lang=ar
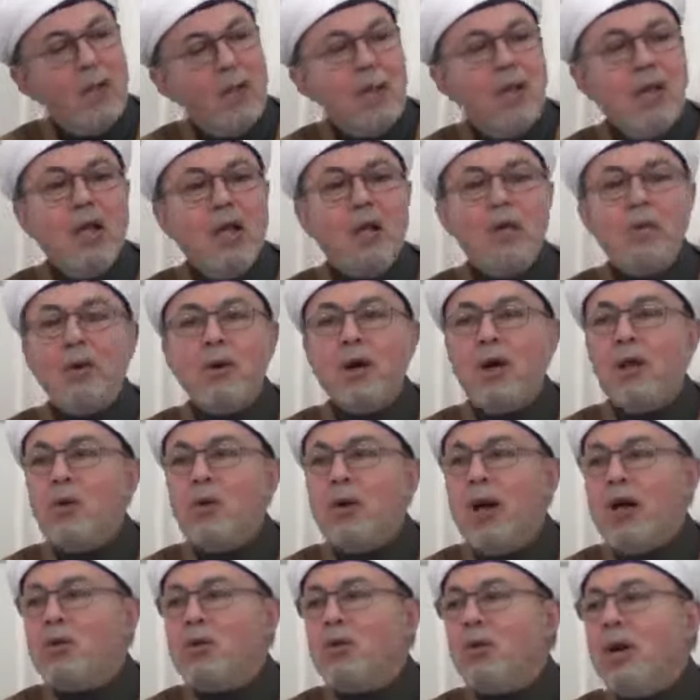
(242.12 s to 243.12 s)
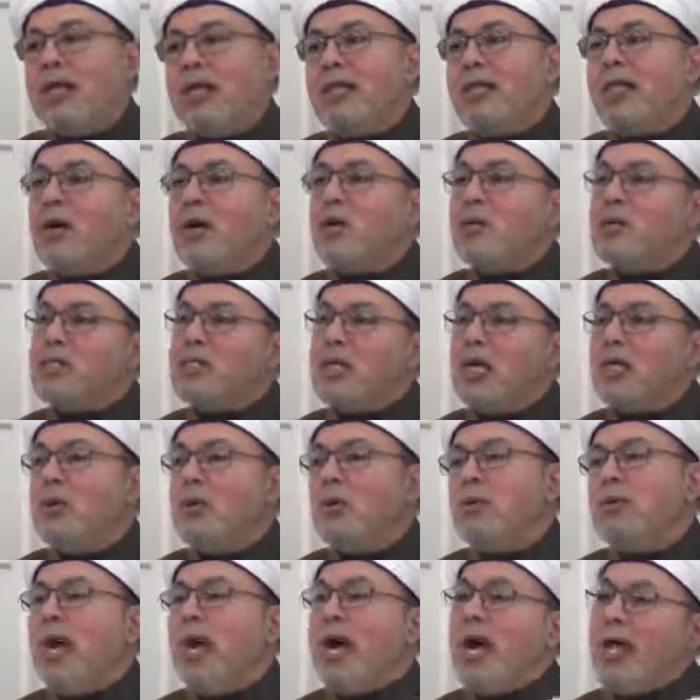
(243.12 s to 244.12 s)
ولا يقال عنه أنه
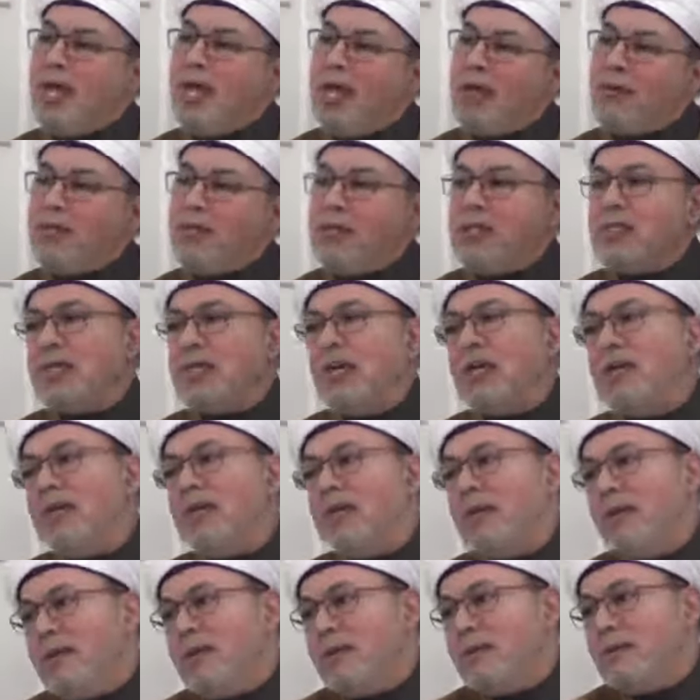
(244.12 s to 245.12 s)
شيء حل في شيء